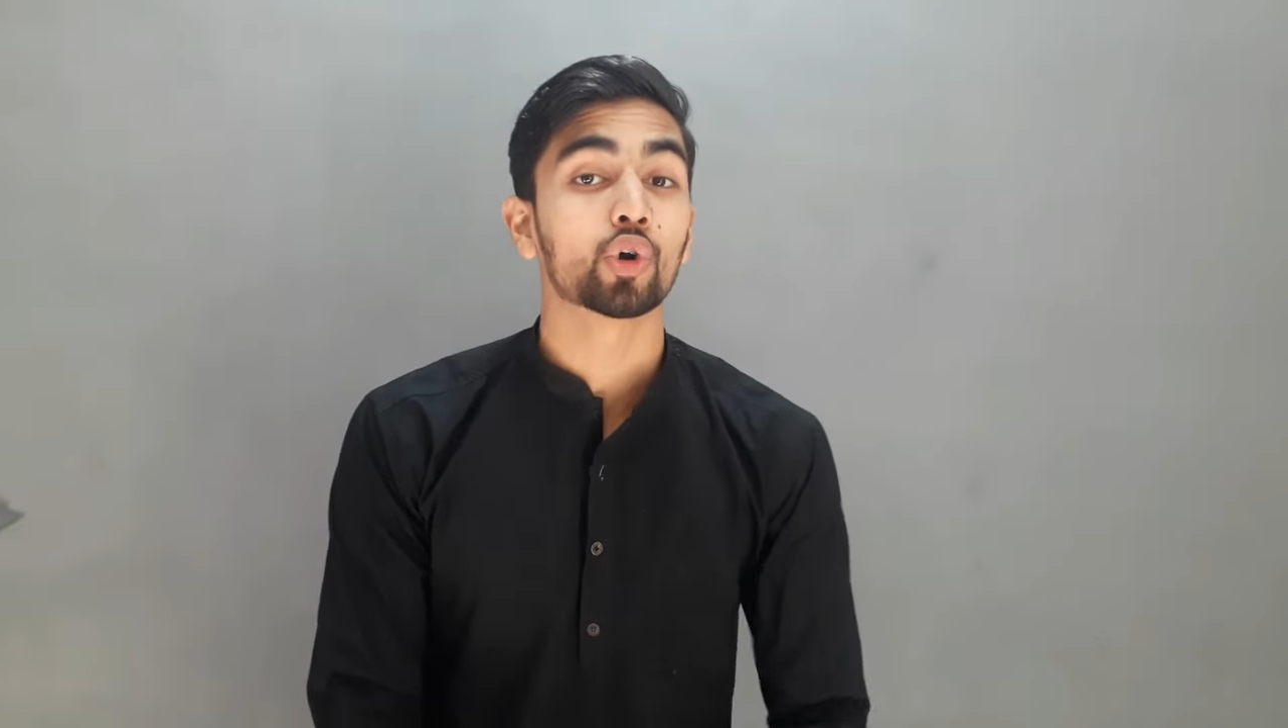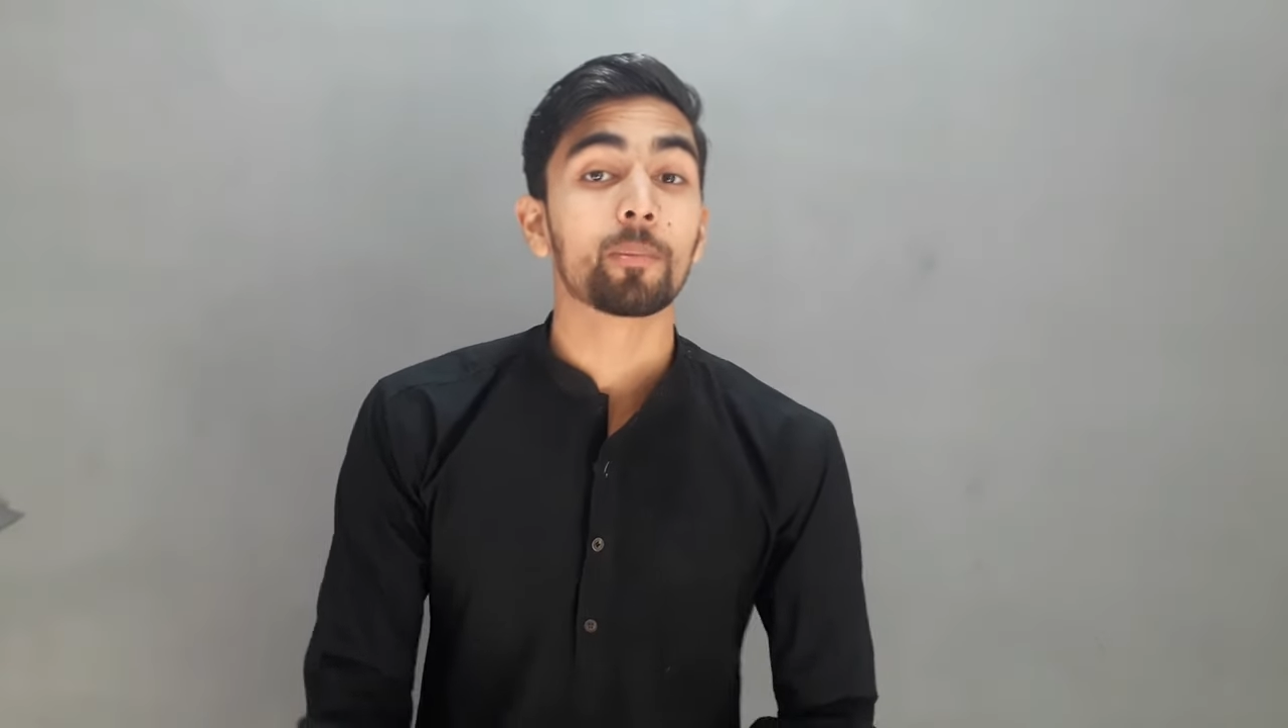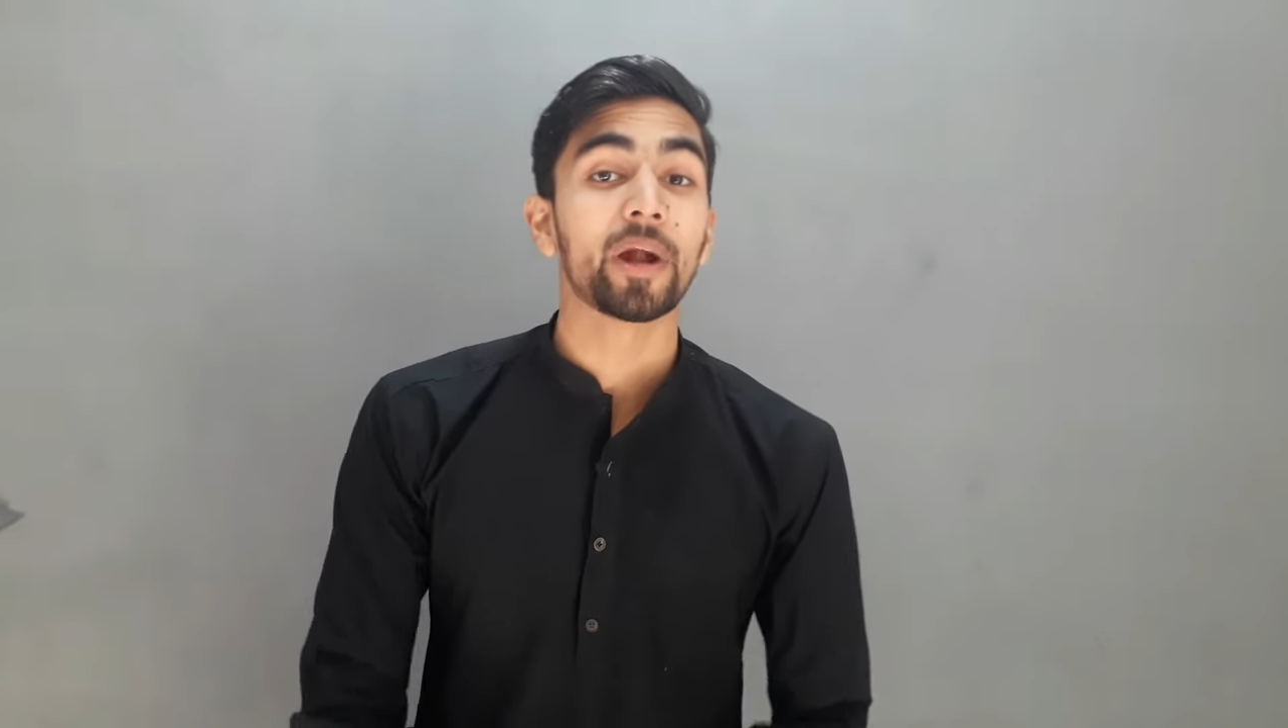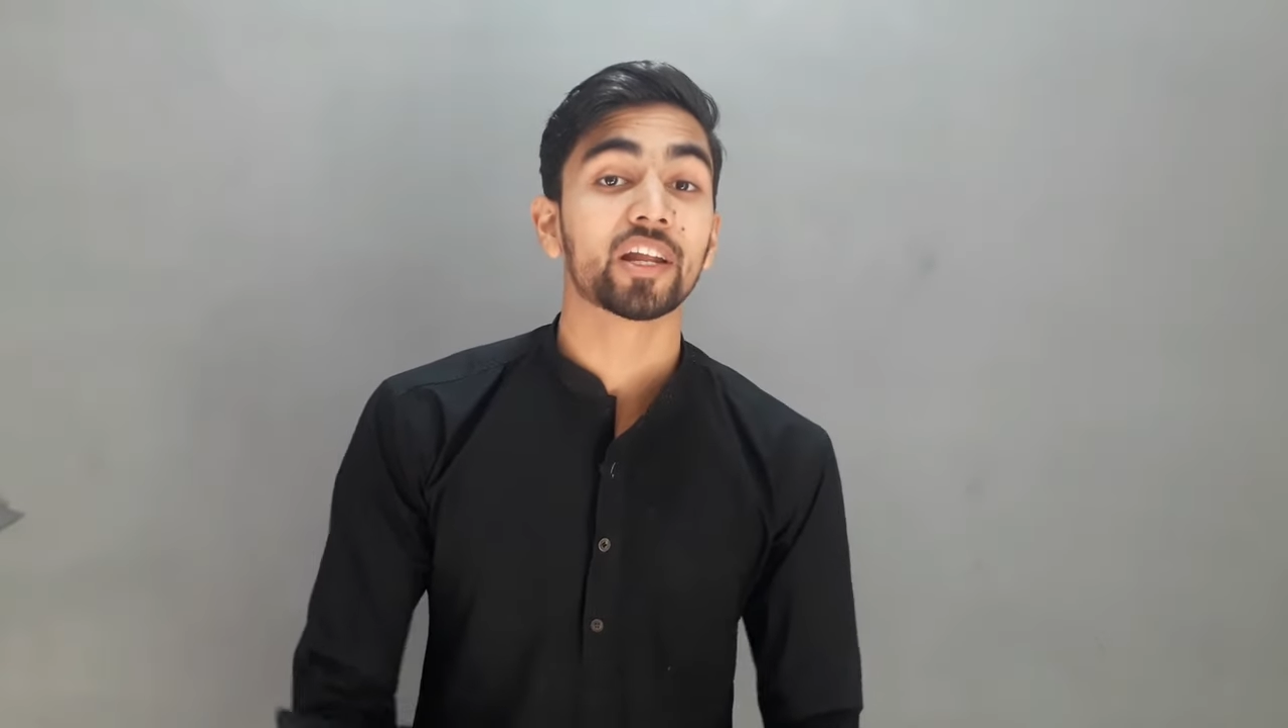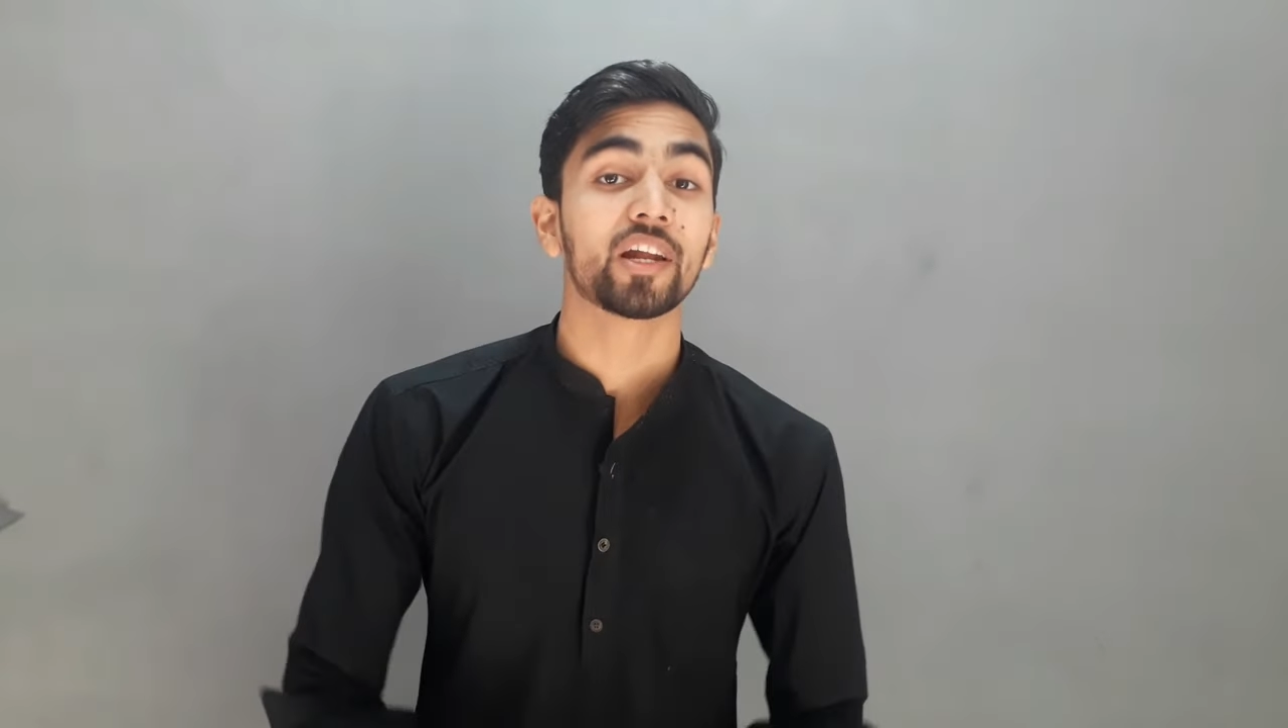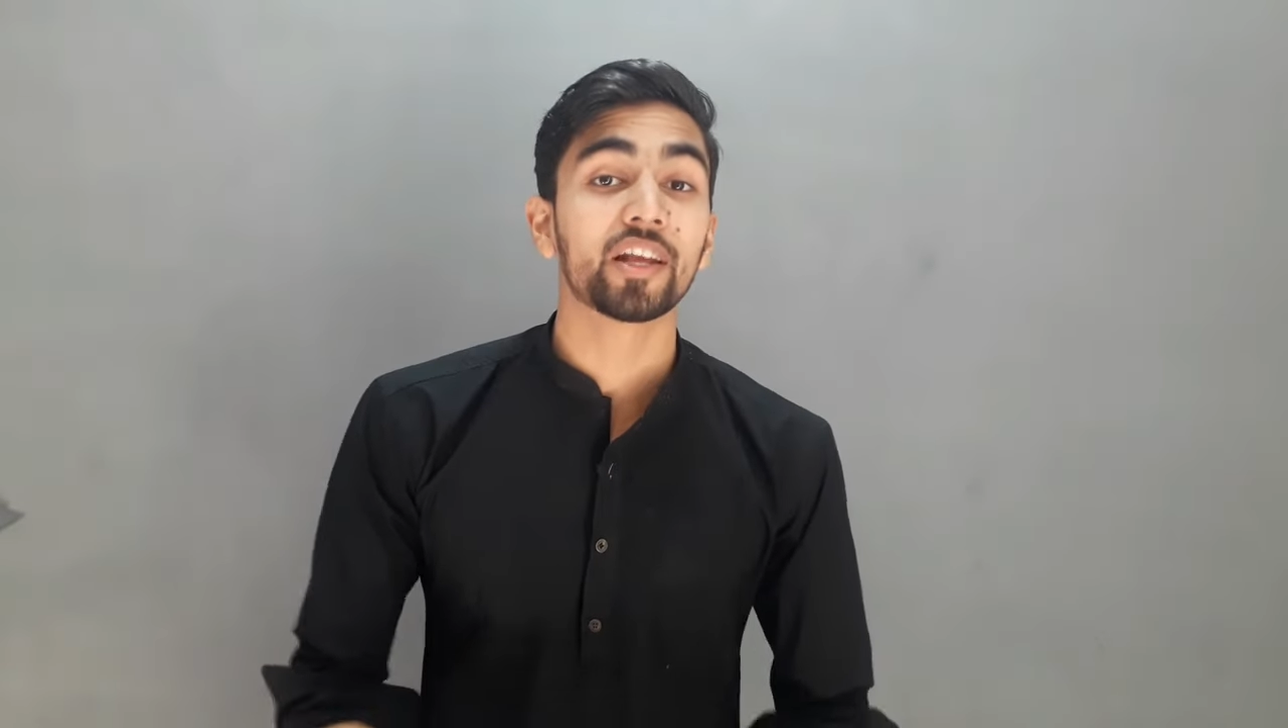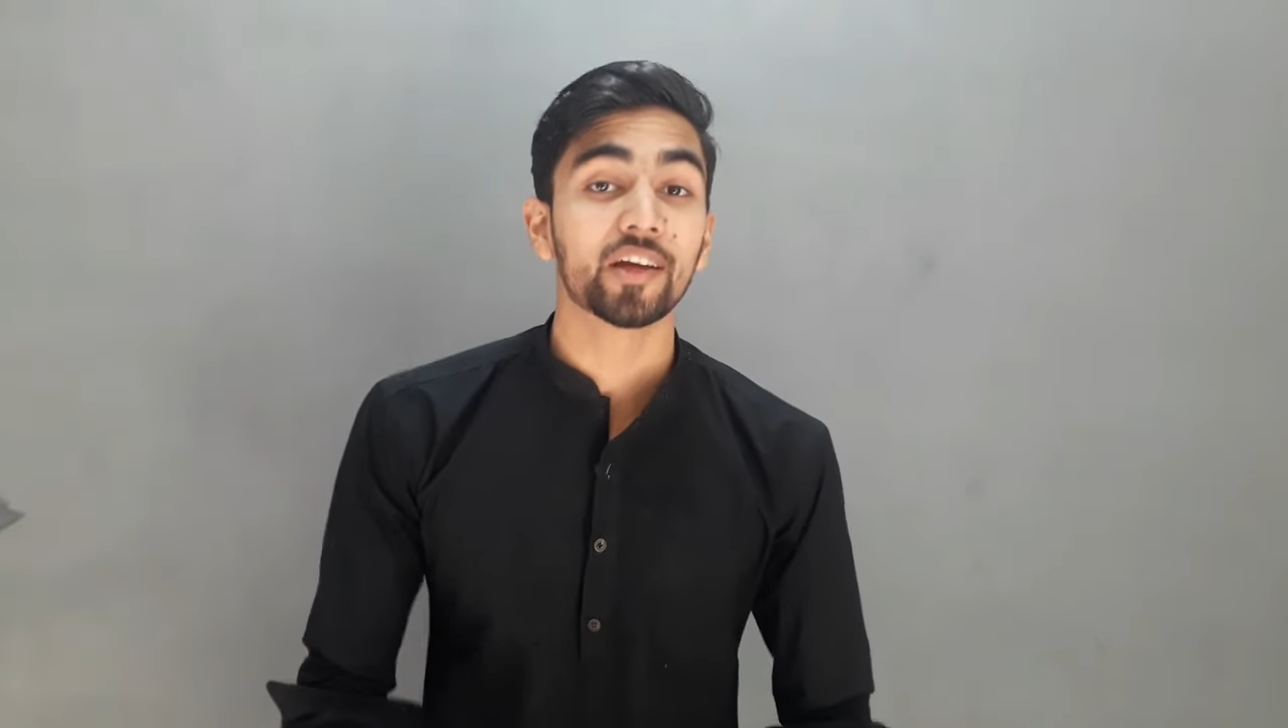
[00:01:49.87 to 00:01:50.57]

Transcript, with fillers: ऑटोमेटिकली